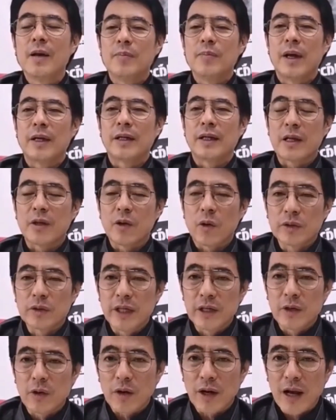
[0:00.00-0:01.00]
เป็นนายกห
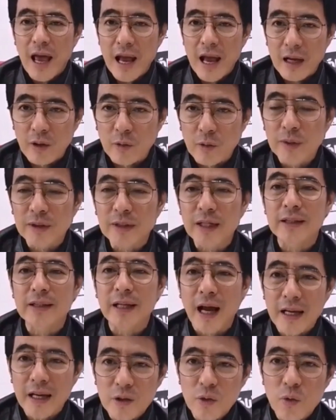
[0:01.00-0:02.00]
ญิงคนแรกของประเทศ
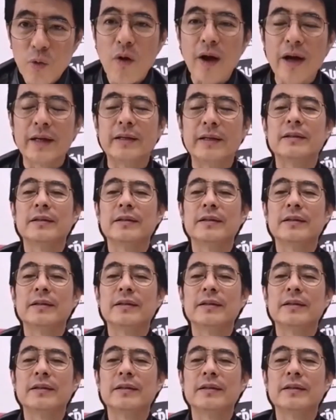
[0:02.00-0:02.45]
ไทยด้วย